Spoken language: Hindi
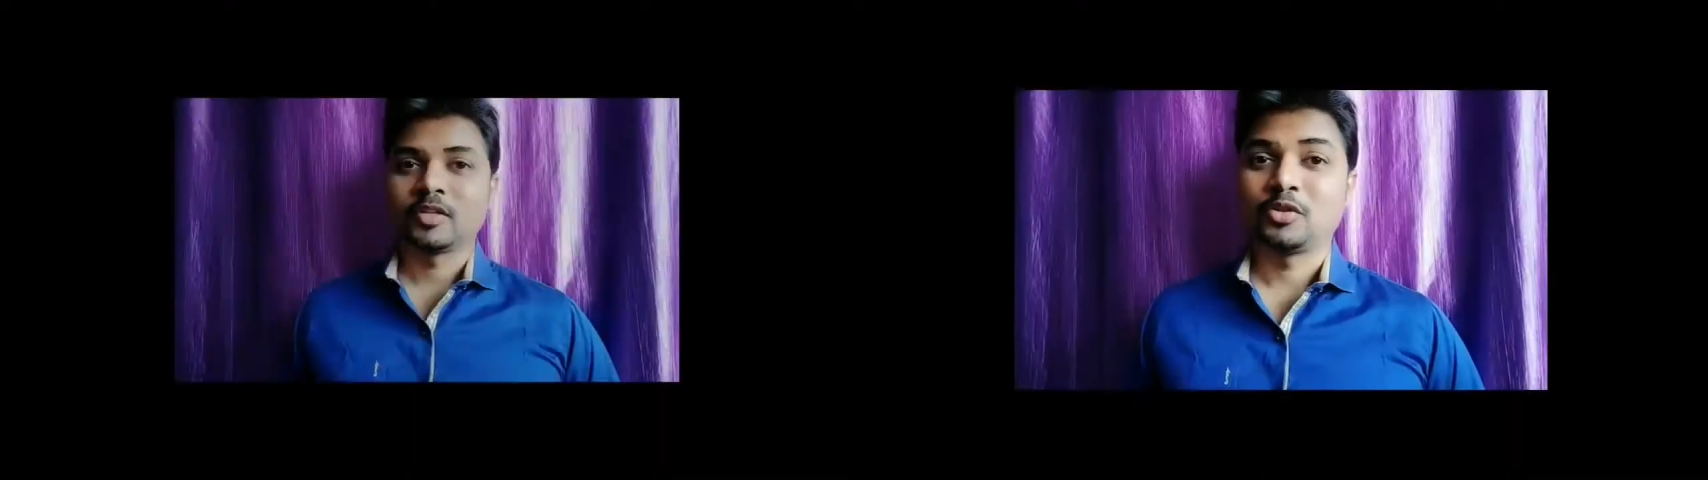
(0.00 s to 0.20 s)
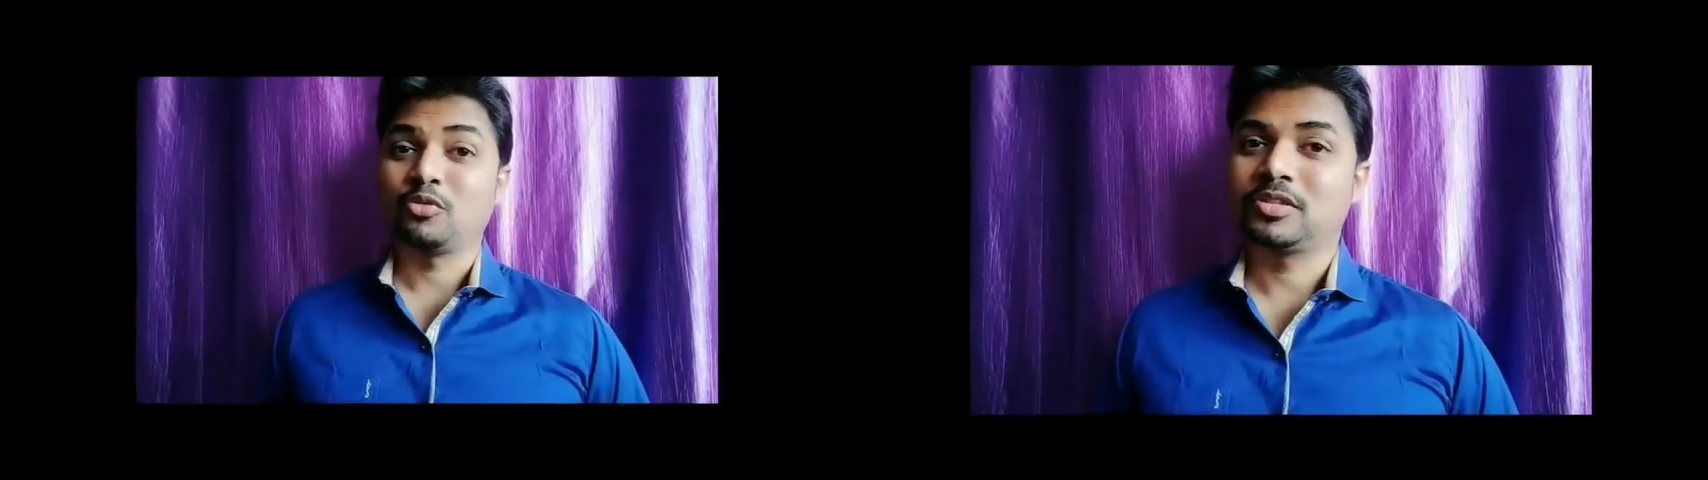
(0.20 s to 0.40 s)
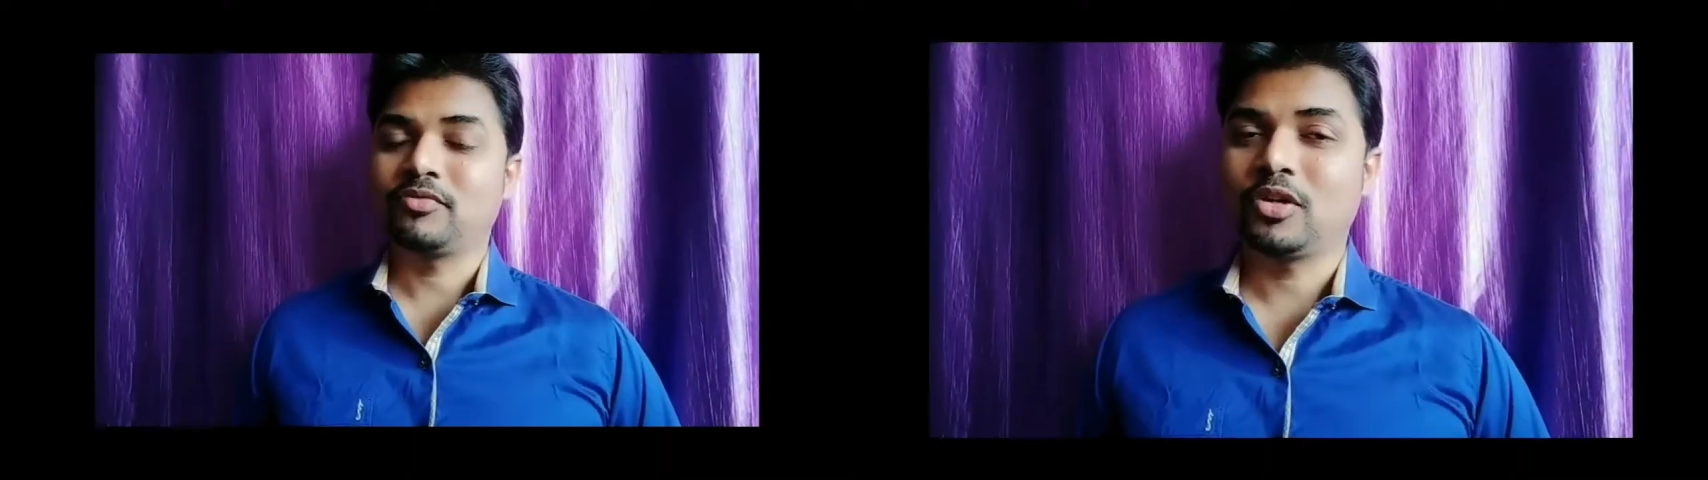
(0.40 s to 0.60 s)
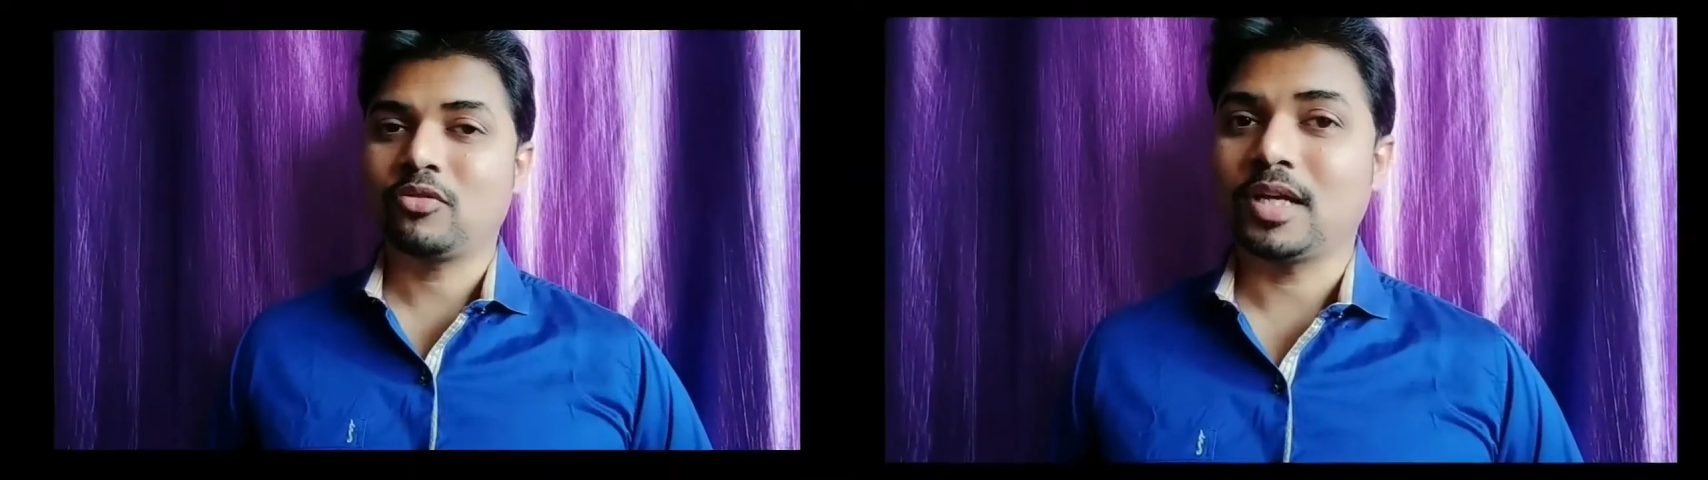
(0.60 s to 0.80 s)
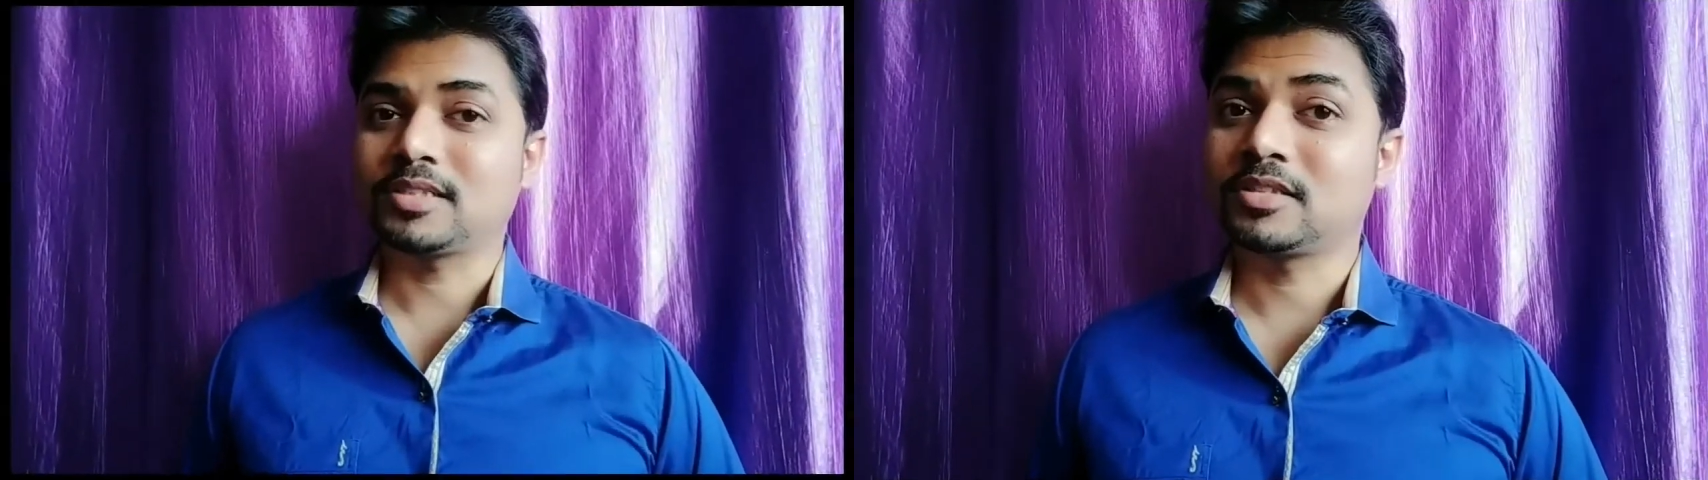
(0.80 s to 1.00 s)
तो इस वीडियो को
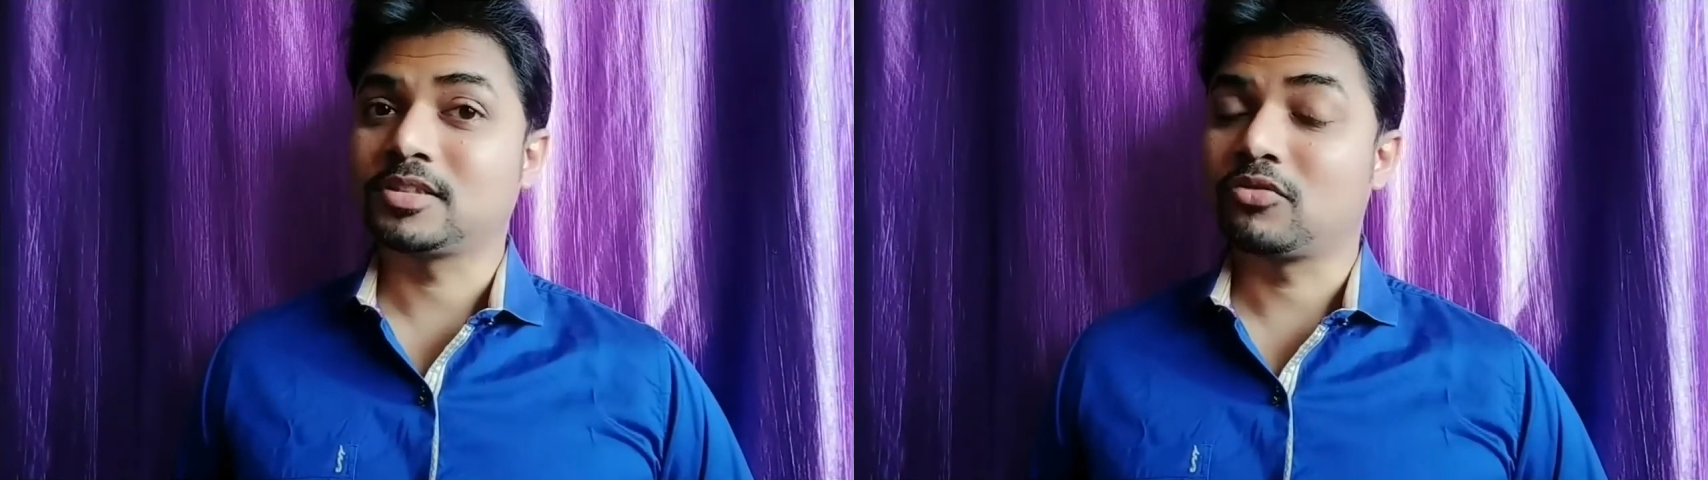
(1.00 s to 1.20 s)
लास्ट तक जरूर